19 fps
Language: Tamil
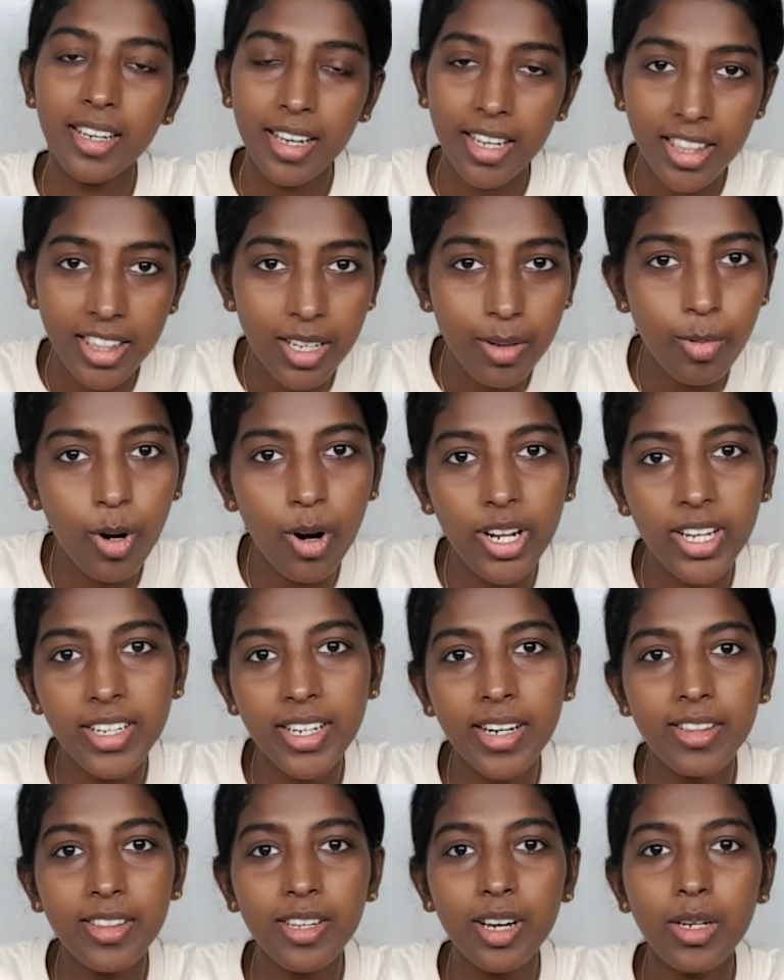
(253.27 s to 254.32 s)
எந்த ப்ராடக்ட்
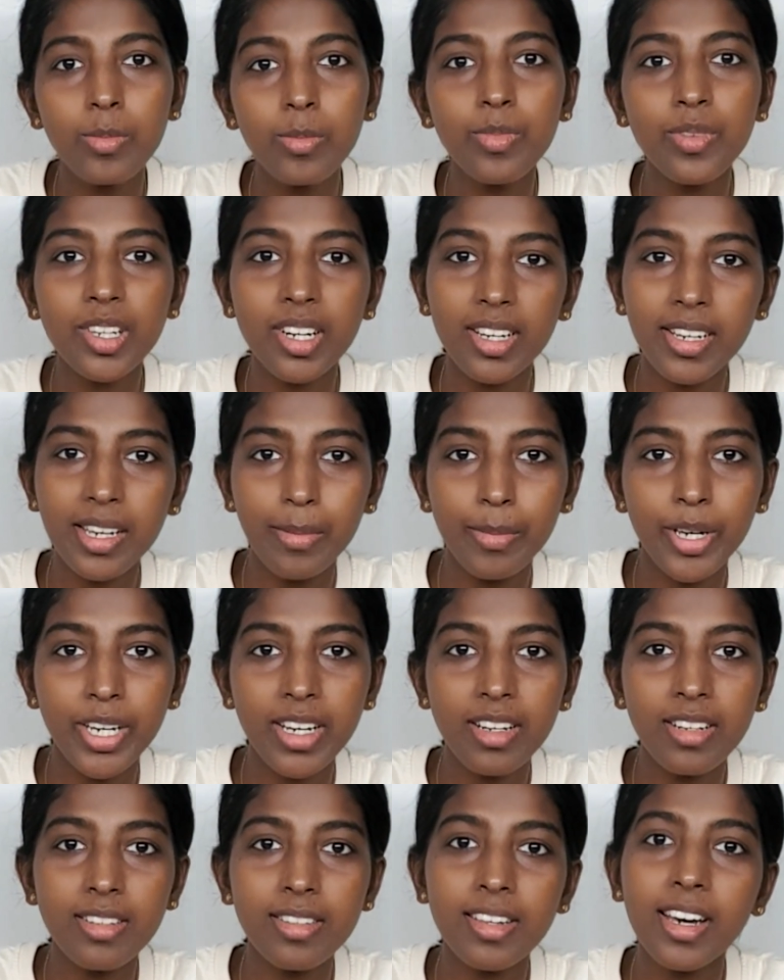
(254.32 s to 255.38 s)
எடுத்தாலும் சில
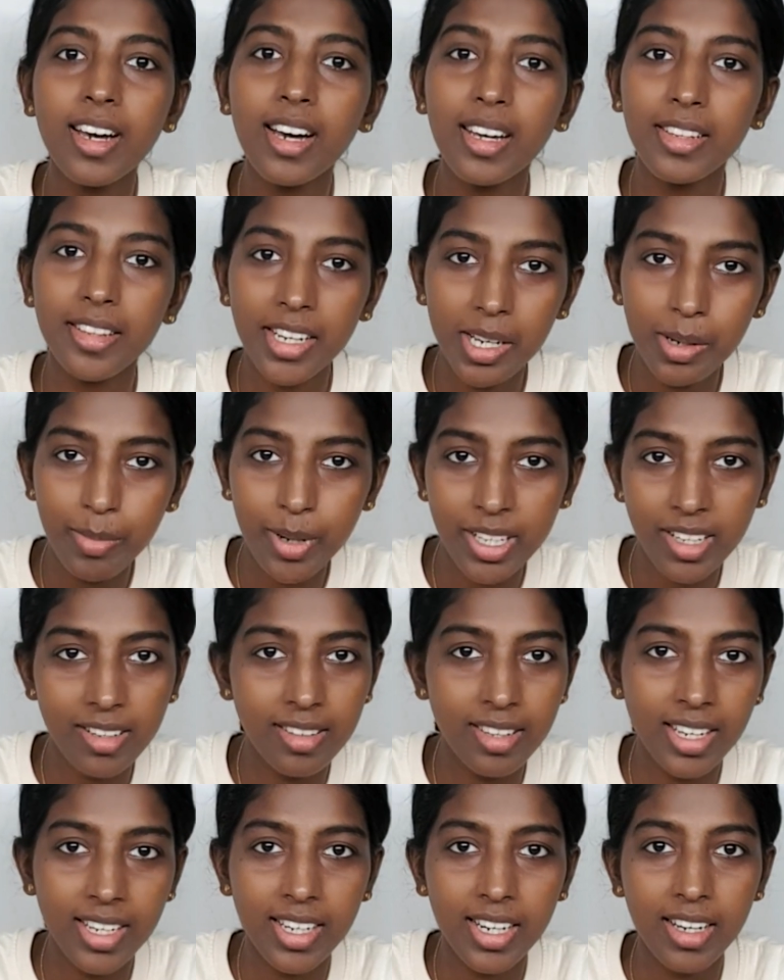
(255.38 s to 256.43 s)
கெமிக்கல்ஸை அதிகமாக தான்
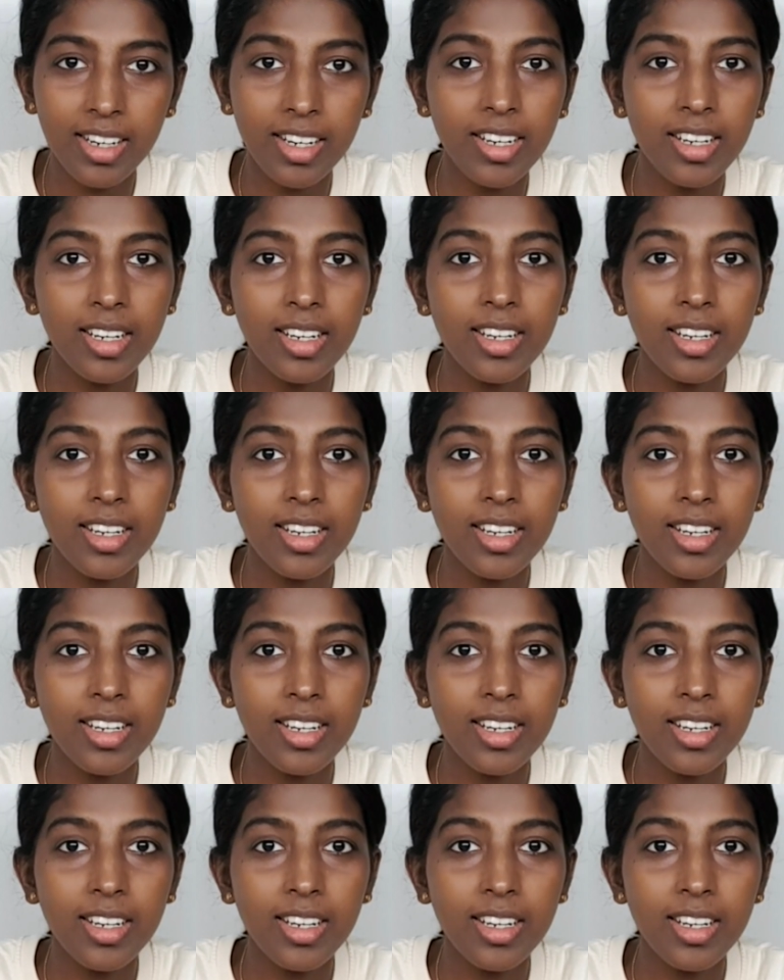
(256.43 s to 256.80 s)
சேர்க்குறாங்க